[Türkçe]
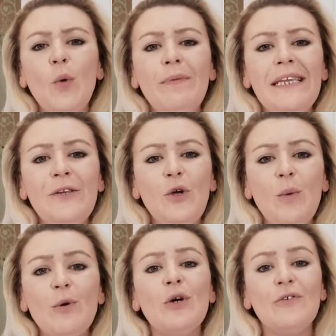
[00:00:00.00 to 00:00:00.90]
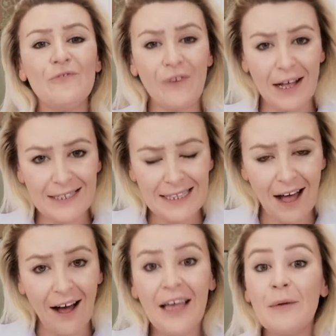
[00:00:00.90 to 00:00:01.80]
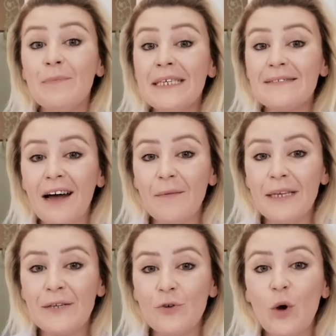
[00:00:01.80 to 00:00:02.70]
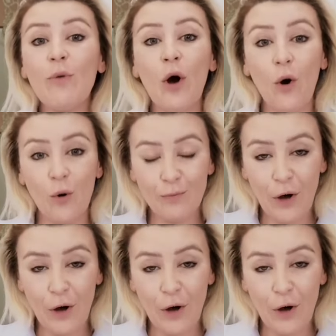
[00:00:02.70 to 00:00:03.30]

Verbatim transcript: Yön biliniyor mu? Fazla. Miktar biliniyor mu?